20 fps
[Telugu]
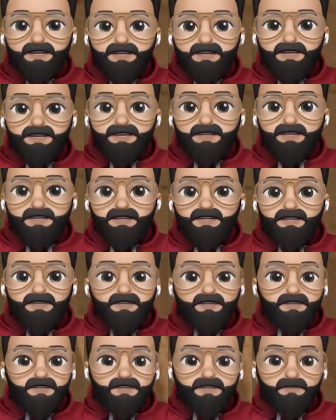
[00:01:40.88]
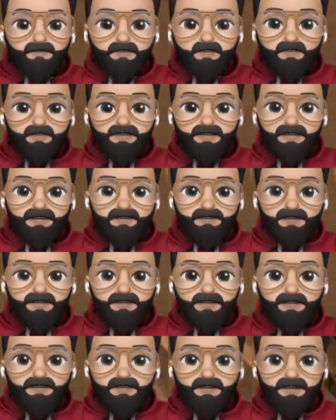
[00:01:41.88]
ఈ మిషన్ అయిన
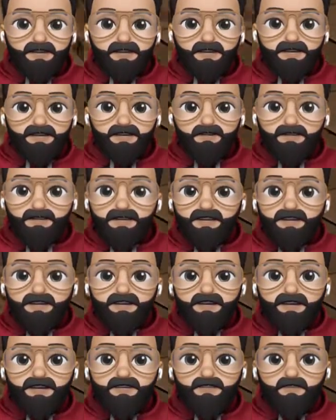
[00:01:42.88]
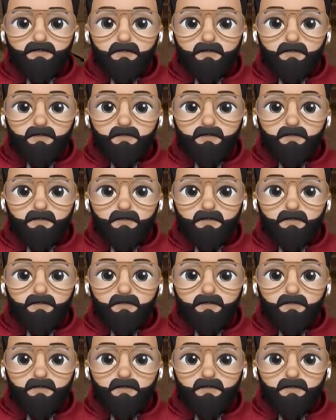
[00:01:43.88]
తర్వాత డైరెక్ట్గా ఏదో